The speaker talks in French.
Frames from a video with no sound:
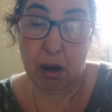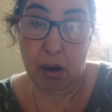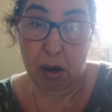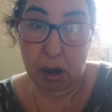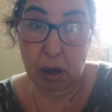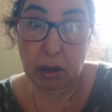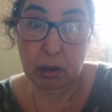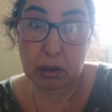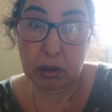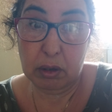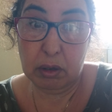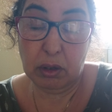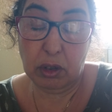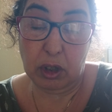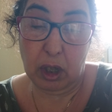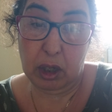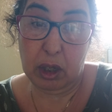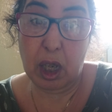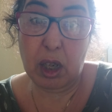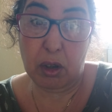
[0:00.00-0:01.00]
Hein
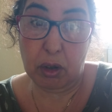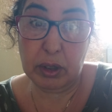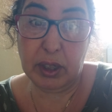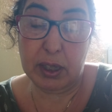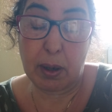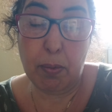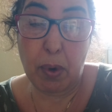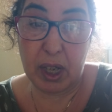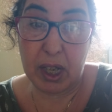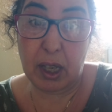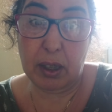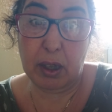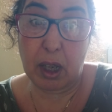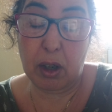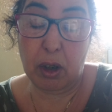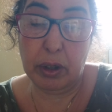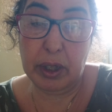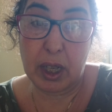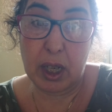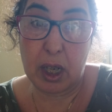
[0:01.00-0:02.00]
C'est moi qui ai
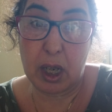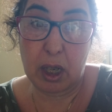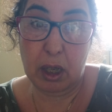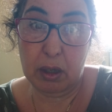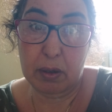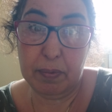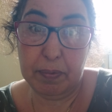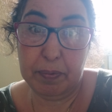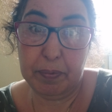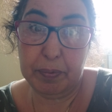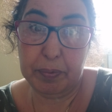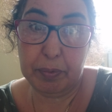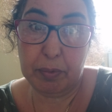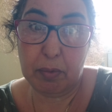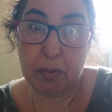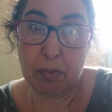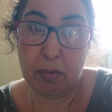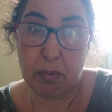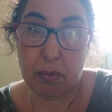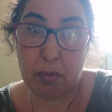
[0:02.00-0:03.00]
été condamné.
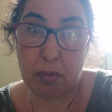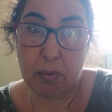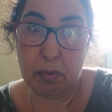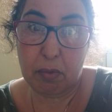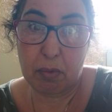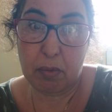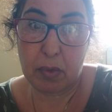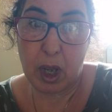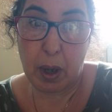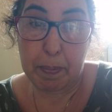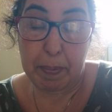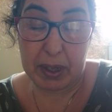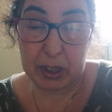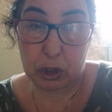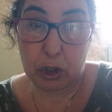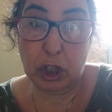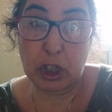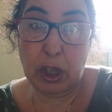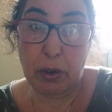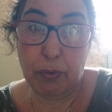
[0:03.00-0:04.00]

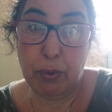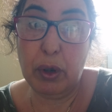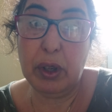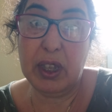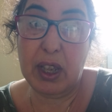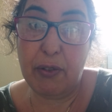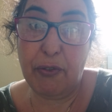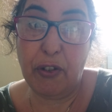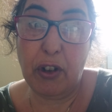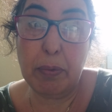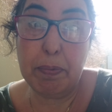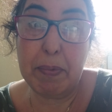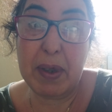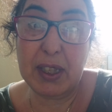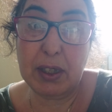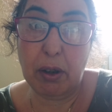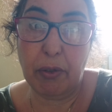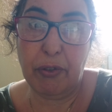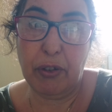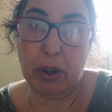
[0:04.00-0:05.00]
Parce que j'ai voulu défendre
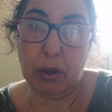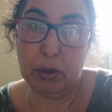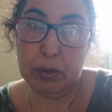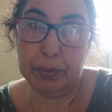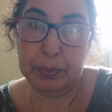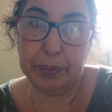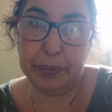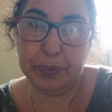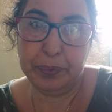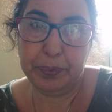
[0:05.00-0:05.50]
mes enfants.